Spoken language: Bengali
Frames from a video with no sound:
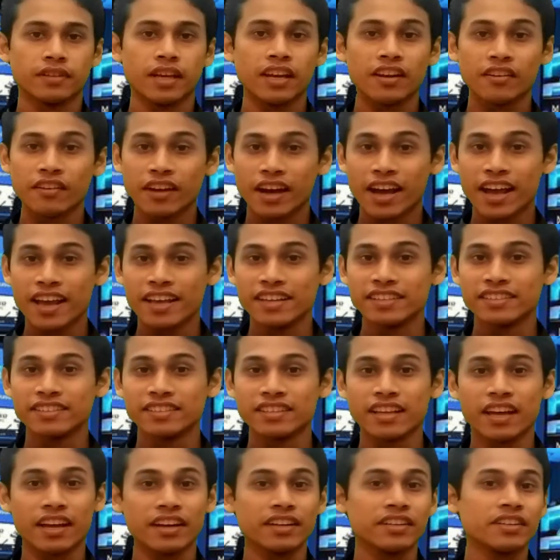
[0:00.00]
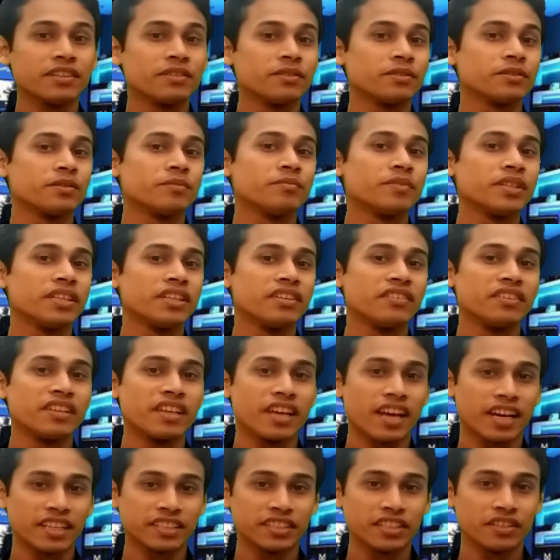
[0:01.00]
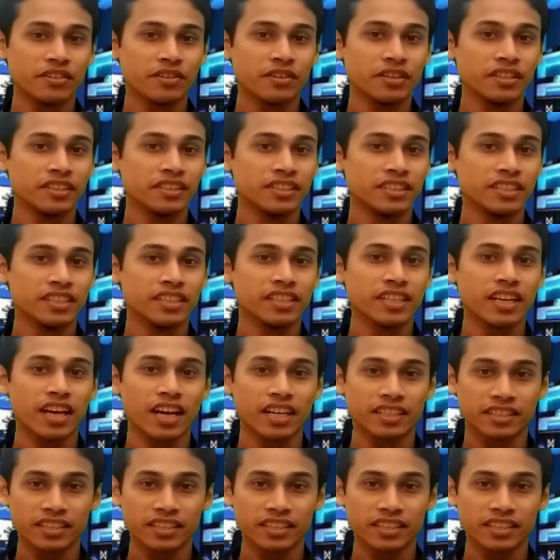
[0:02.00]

হ্যালো গাইস আরেকটি নতুন ভিডিও নিয়ে হাজির হয়েছি